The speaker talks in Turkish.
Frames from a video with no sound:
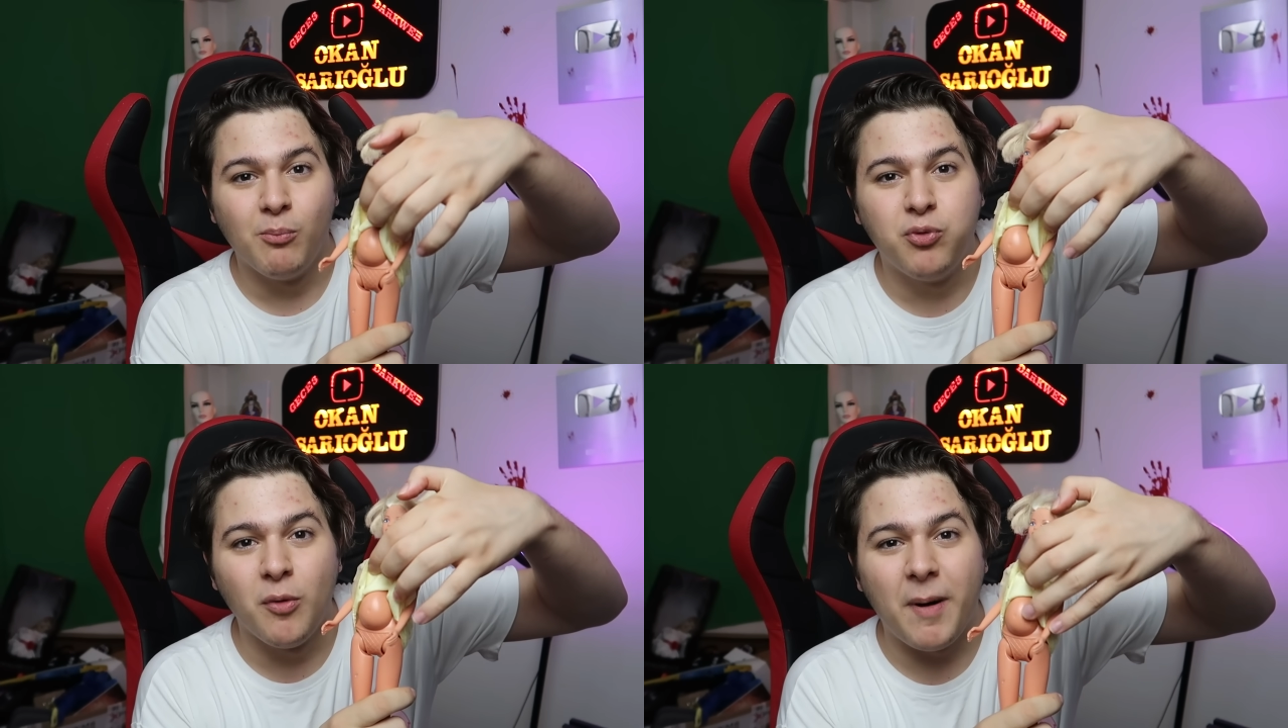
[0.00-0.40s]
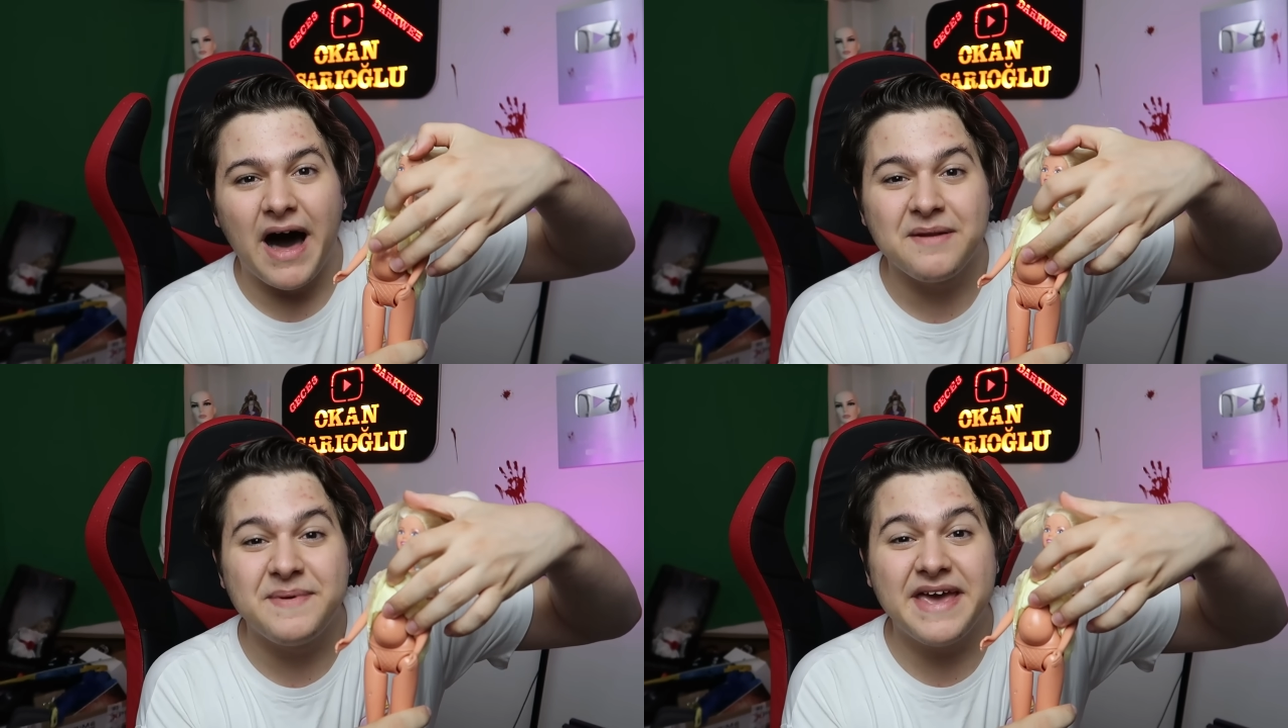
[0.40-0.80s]
Bu
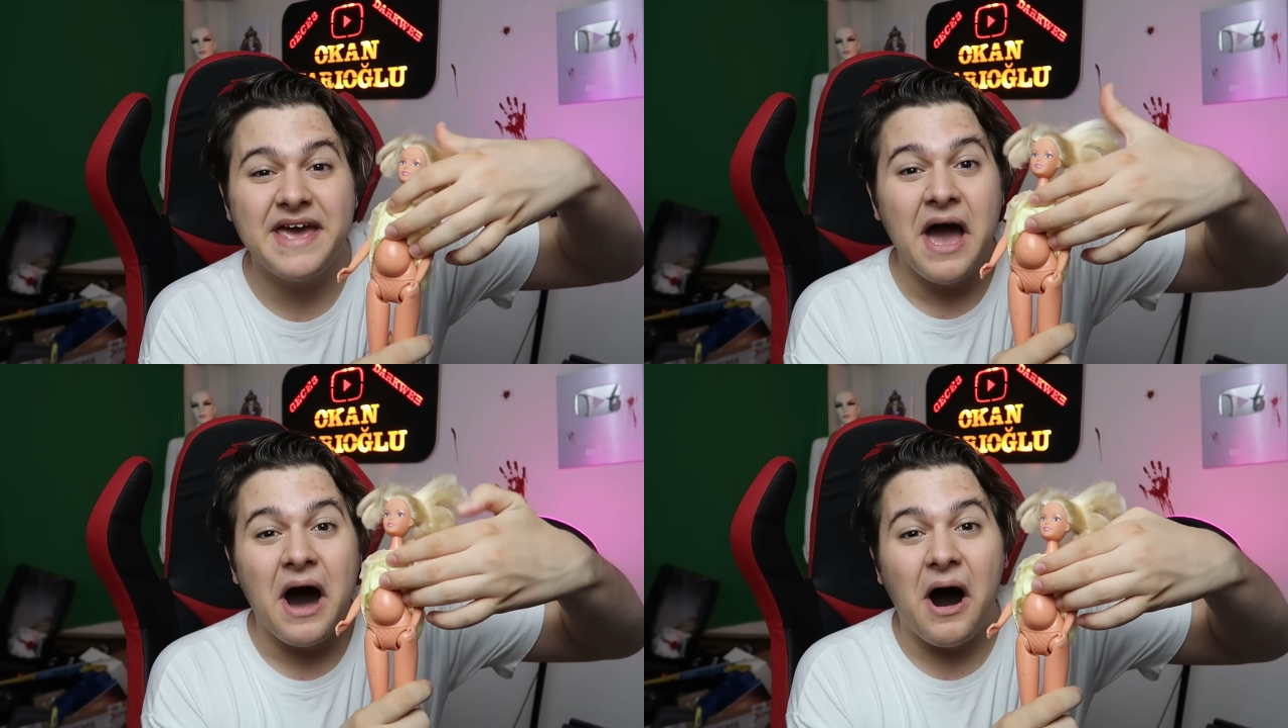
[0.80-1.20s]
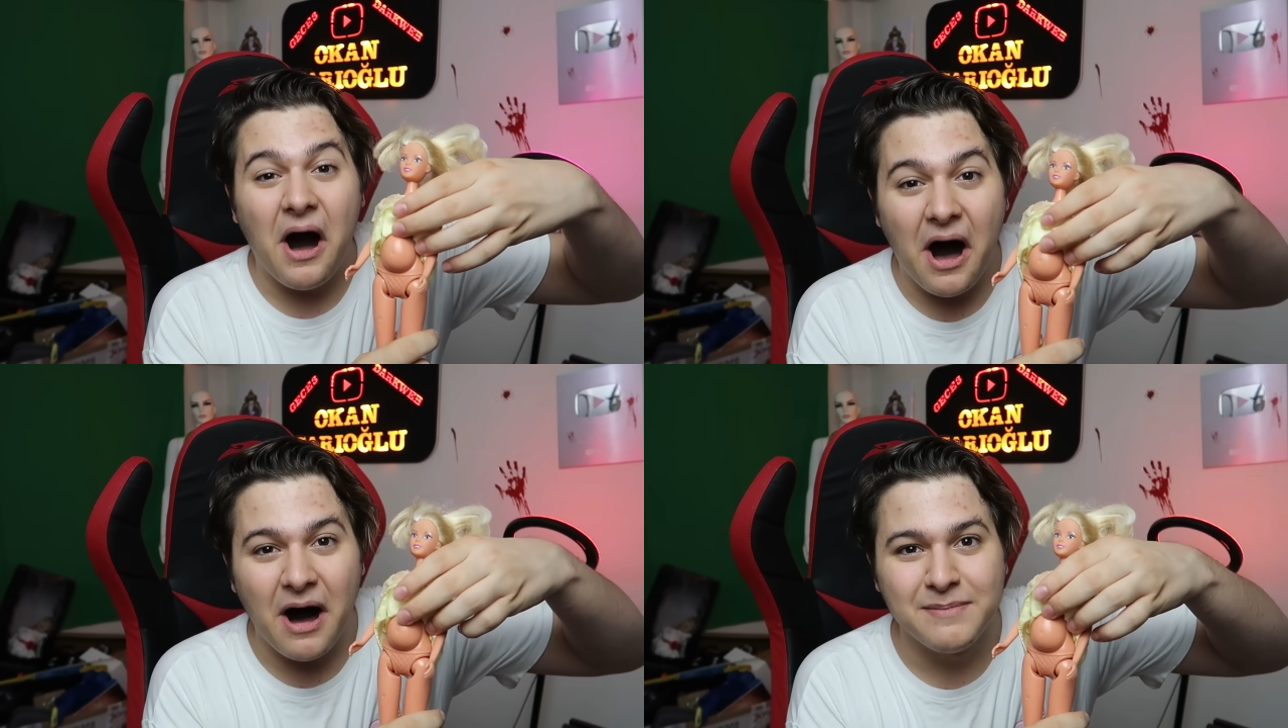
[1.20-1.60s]
Barbie
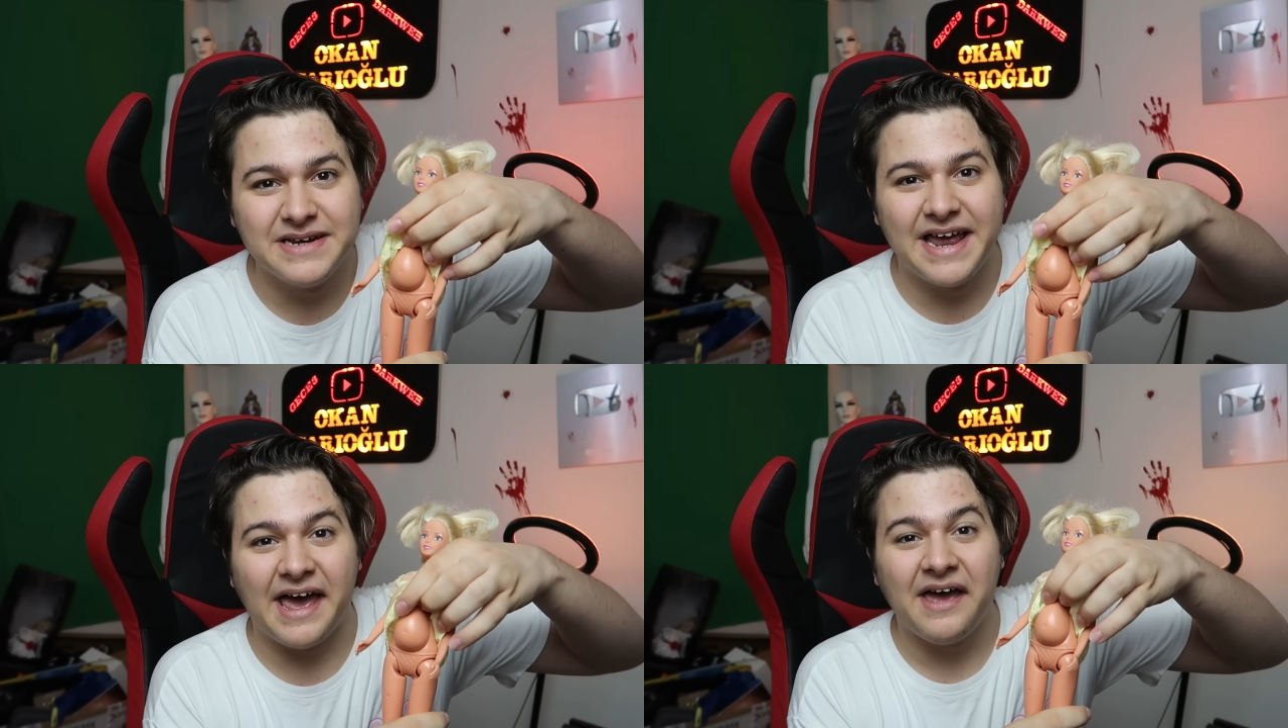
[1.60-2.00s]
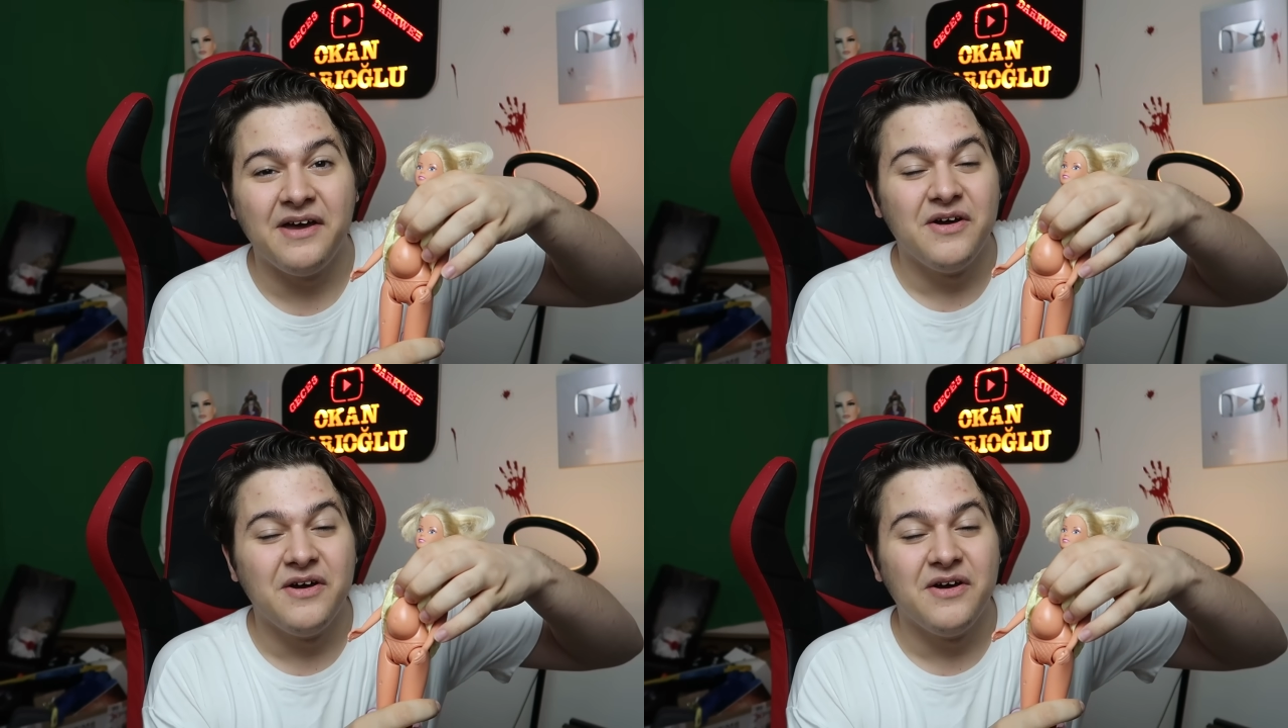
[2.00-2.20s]
hamile.